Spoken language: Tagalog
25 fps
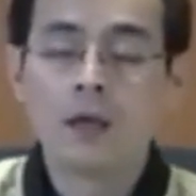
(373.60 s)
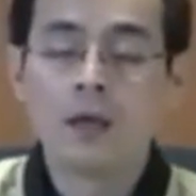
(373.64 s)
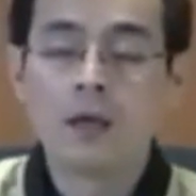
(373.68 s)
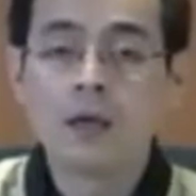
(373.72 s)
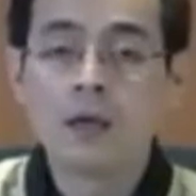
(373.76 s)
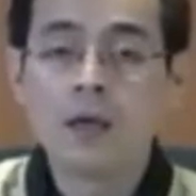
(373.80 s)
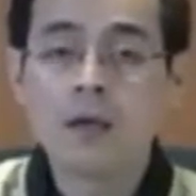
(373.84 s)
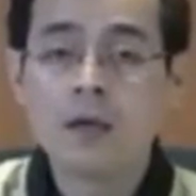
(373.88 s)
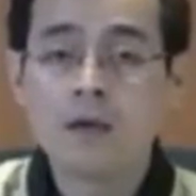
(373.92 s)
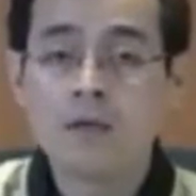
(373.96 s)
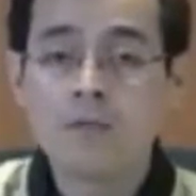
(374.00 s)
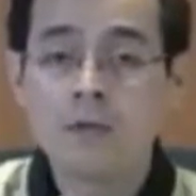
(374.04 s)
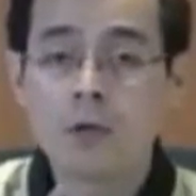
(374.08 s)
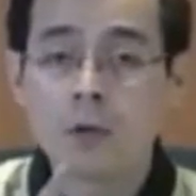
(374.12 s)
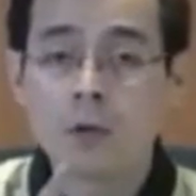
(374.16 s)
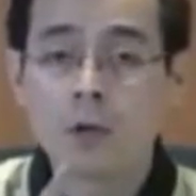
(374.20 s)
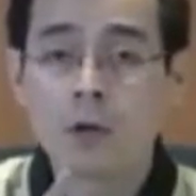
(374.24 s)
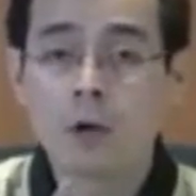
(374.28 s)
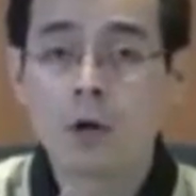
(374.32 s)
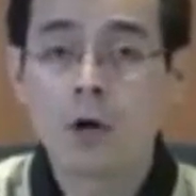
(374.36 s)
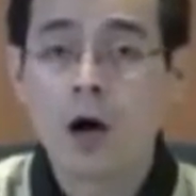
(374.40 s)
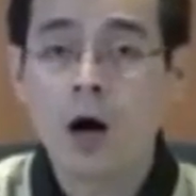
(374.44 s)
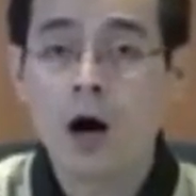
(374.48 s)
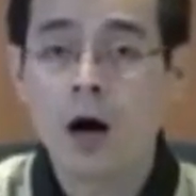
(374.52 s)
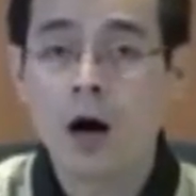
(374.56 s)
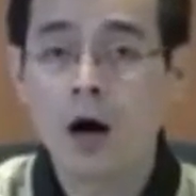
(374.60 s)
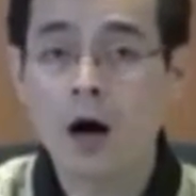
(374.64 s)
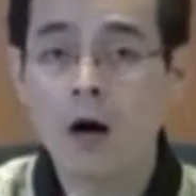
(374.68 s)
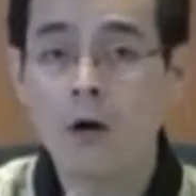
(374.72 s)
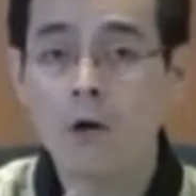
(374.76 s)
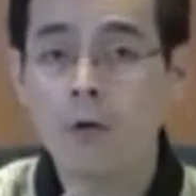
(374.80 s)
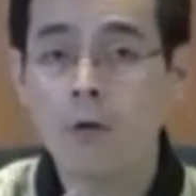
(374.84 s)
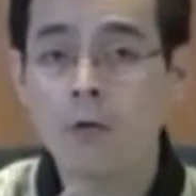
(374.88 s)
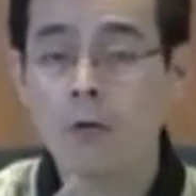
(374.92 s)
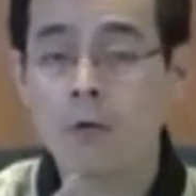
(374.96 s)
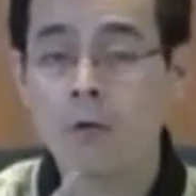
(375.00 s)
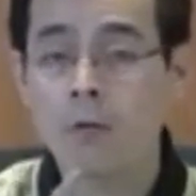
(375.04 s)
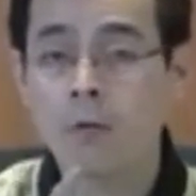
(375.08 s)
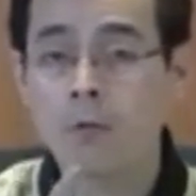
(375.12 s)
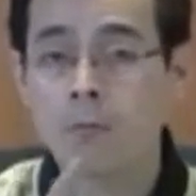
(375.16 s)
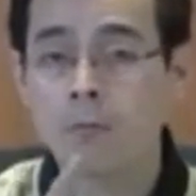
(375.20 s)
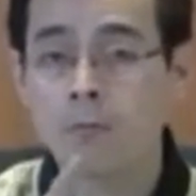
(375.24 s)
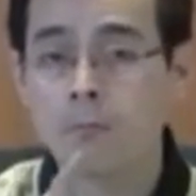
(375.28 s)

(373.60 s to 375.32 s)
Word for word: Even though how